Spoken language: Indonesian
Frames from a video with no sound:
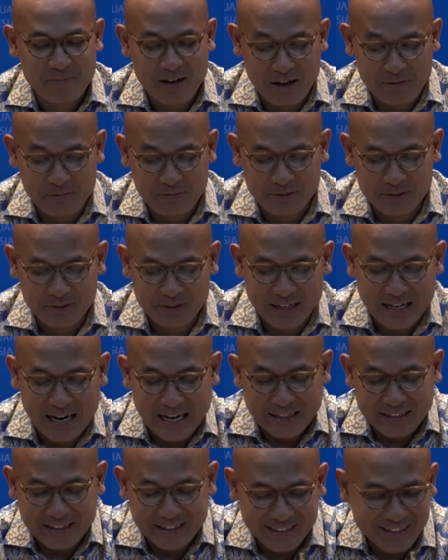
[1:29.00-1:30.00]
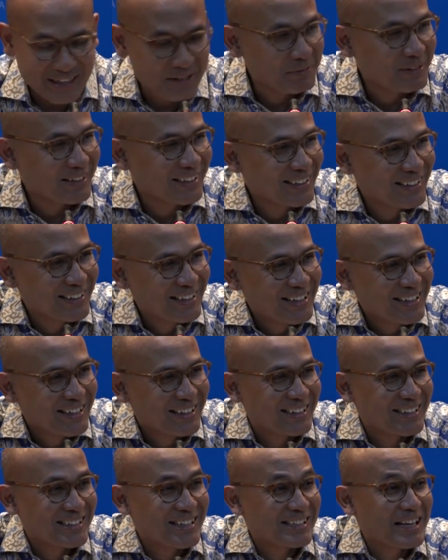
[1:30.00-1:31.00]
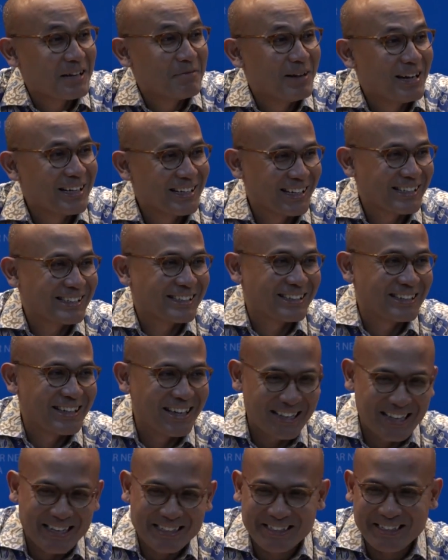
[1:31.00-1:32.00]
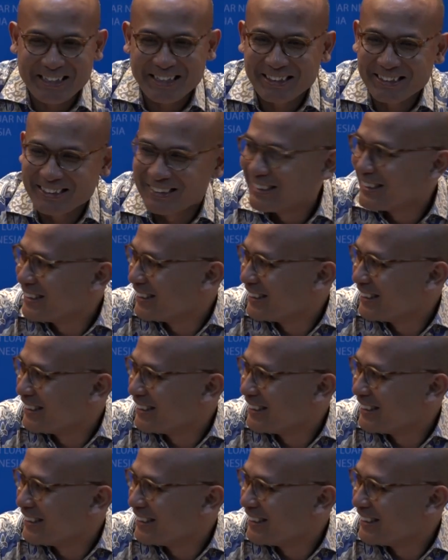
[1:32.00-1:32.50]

maaf sudah ganti namanya kerjasama eksternal ASEAN.